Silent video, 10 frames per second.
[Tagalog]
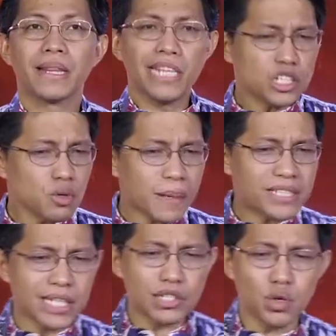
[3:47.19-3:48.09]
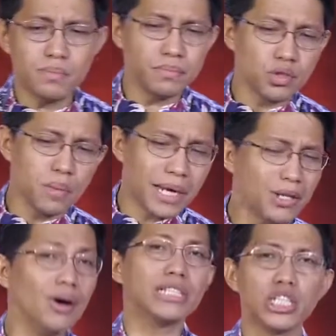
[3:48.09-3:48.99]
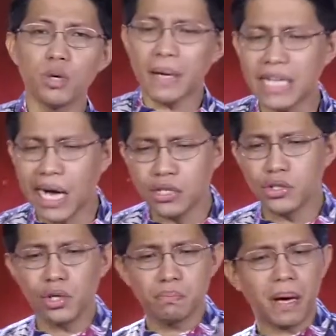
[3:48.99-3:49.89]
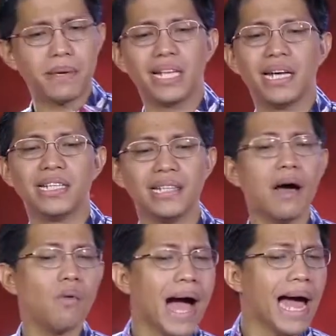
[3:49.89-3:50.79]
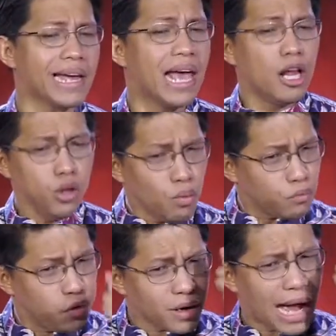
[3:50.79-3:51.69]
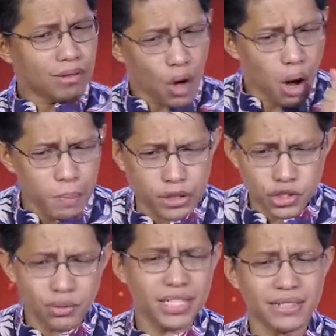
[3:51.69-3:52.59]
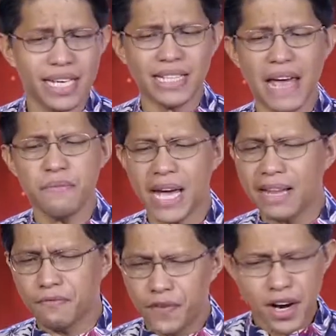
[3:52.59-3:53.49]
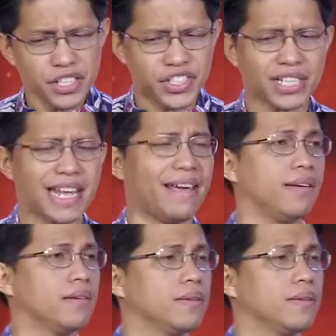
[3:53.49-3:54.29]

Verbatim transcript: dito pa sila tum- tumino, dito pa nag-ayos yung pamilya nila. Why? Look for an opportunity in every adversity.